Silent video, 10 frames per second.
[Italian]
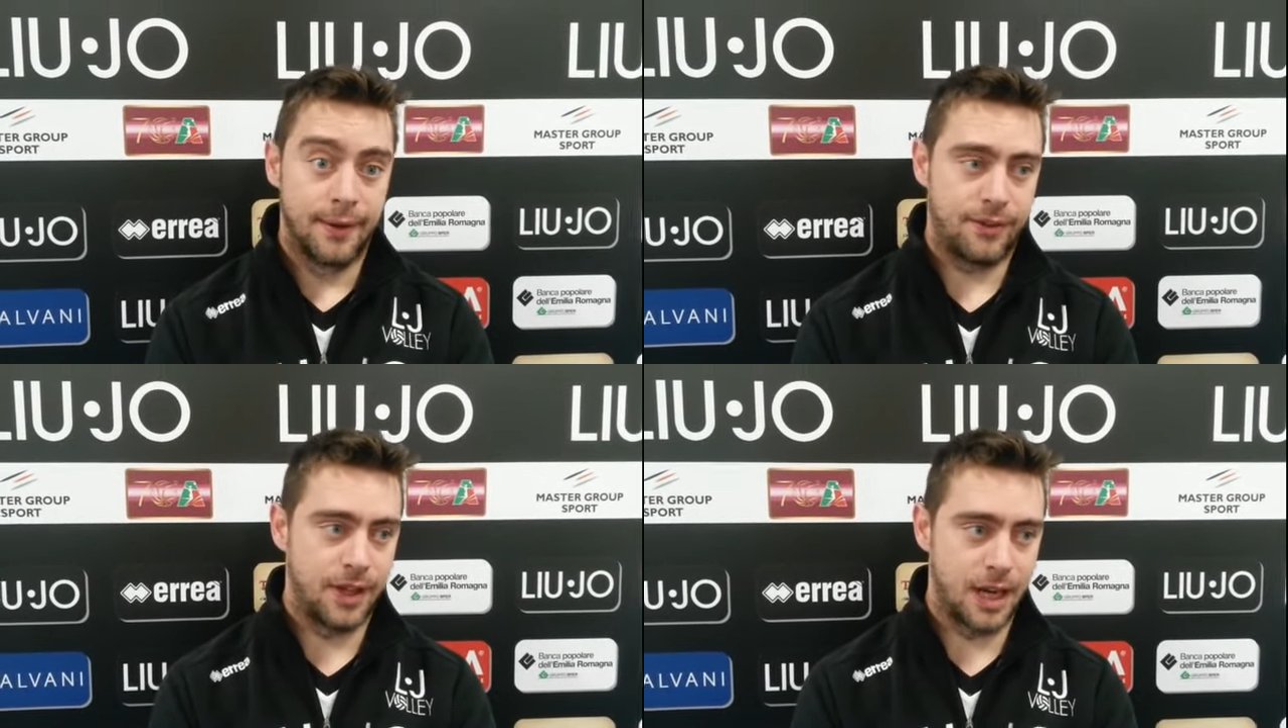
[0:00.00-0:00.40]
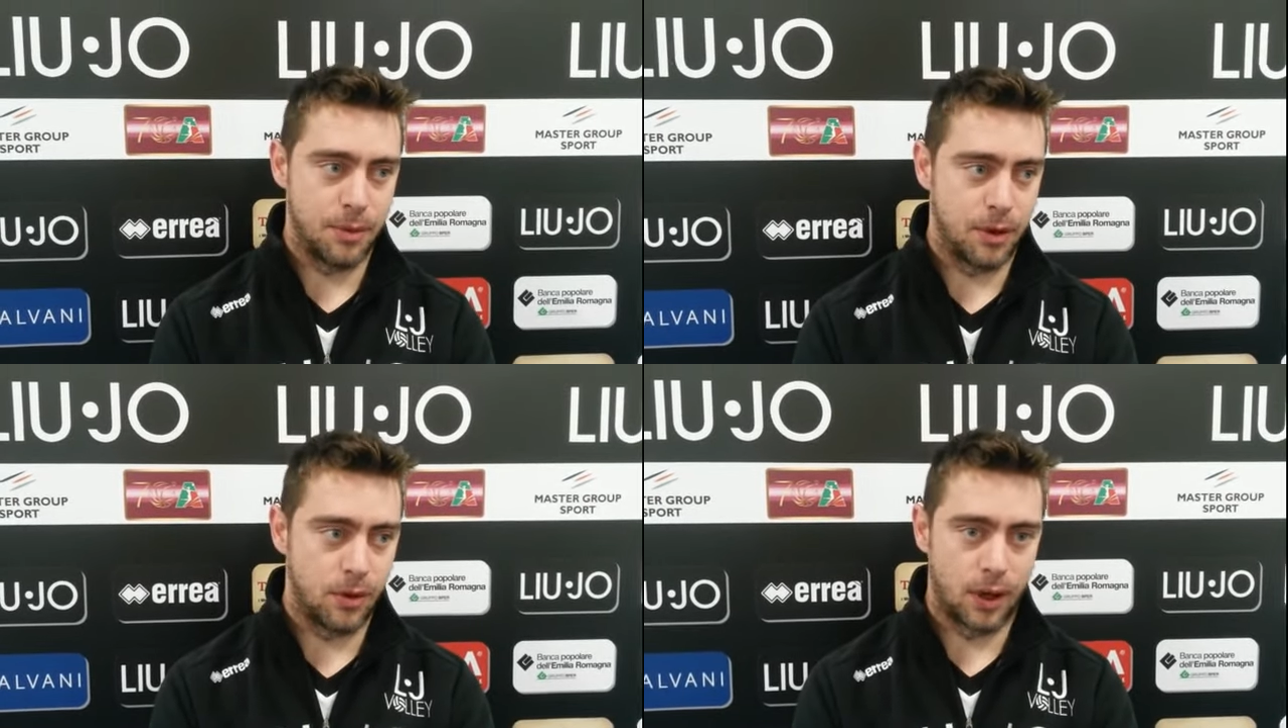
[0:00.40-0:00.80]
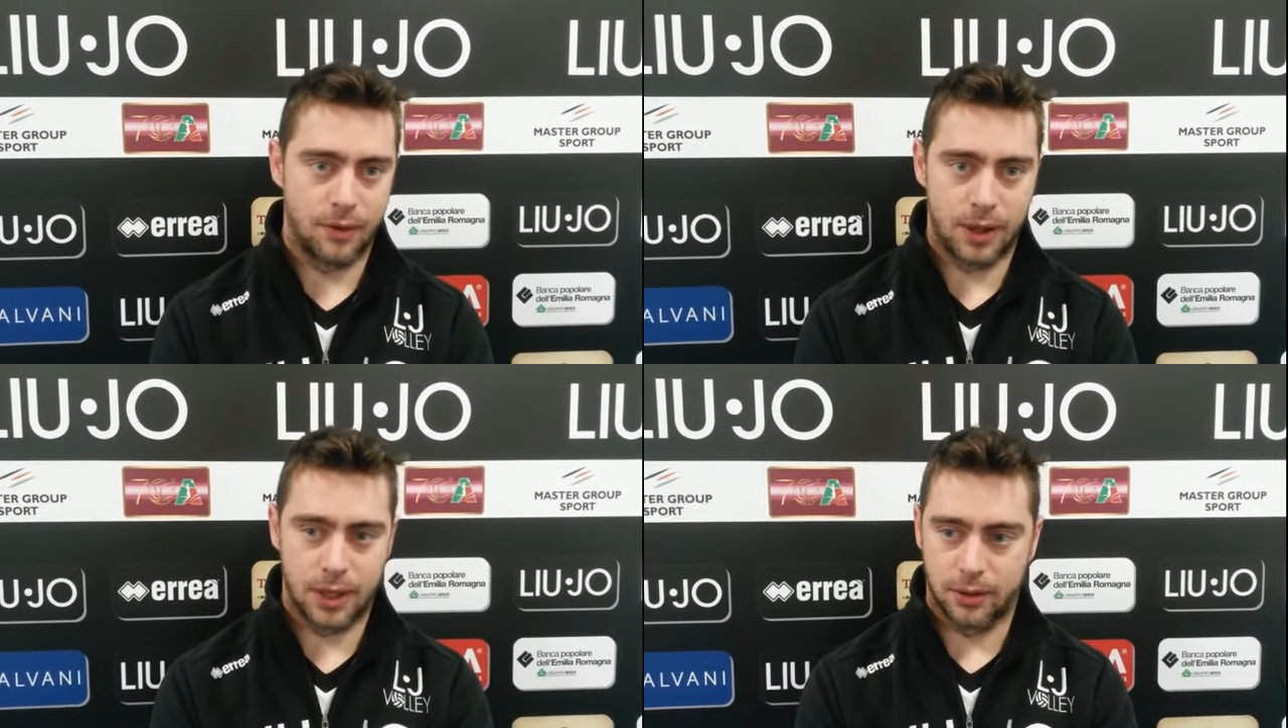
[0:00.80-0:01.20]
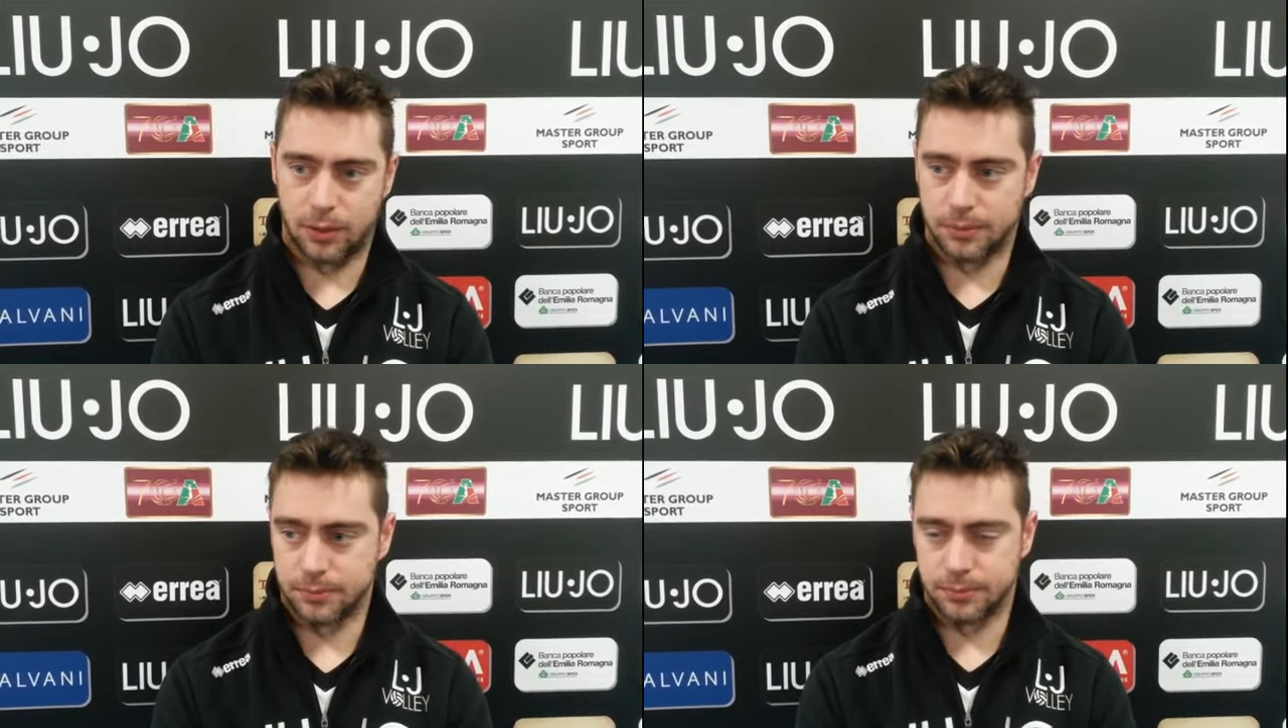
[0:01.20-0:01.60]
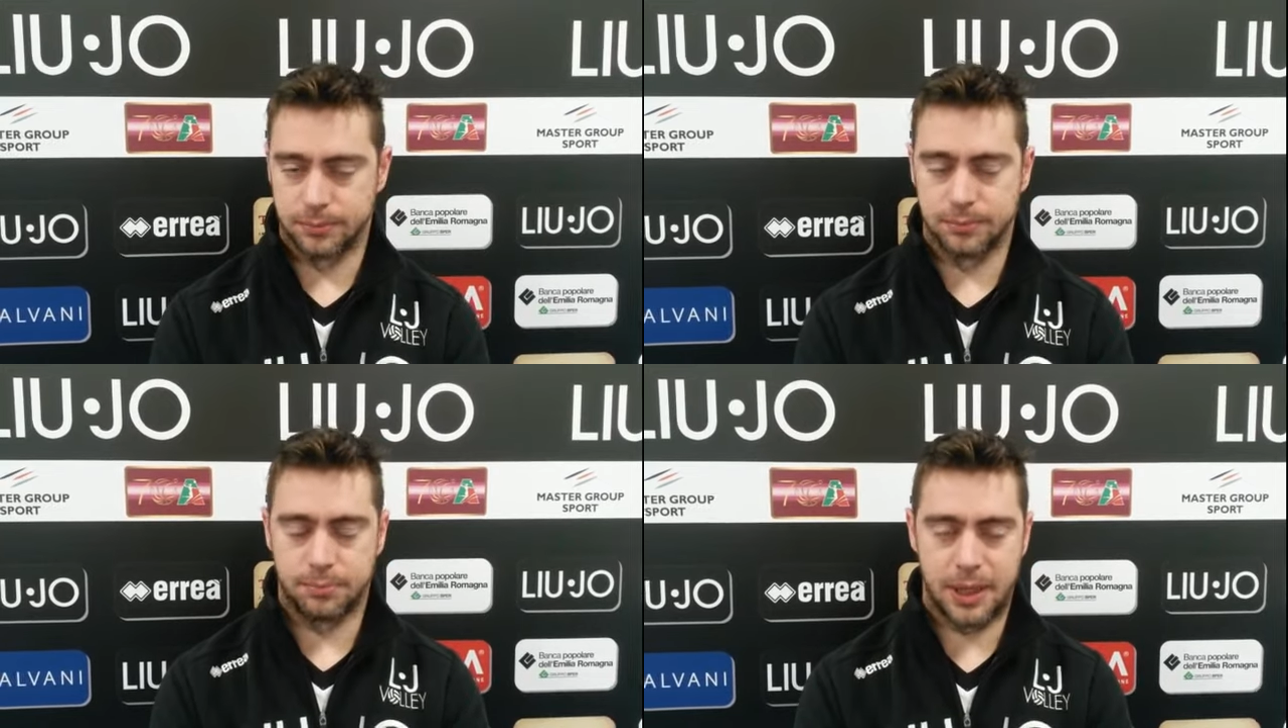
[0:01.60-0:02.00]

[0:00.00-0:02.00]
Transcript: Stiamo ancora lavorando mh, mm,